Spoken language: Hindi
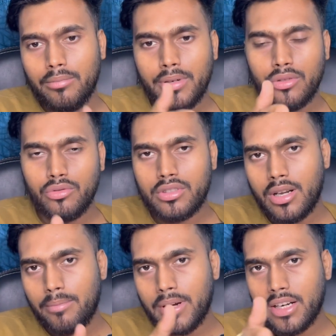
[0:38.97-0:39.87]
फिर दूसरा
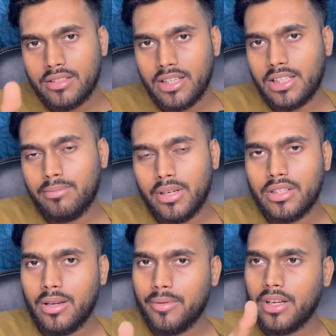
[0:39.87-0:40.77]
पार्ट सात
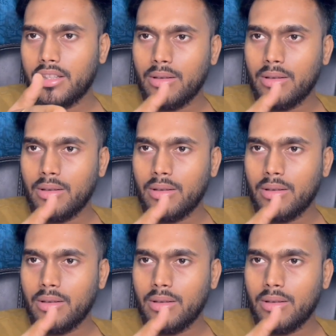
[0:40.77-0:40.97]
मैच आपका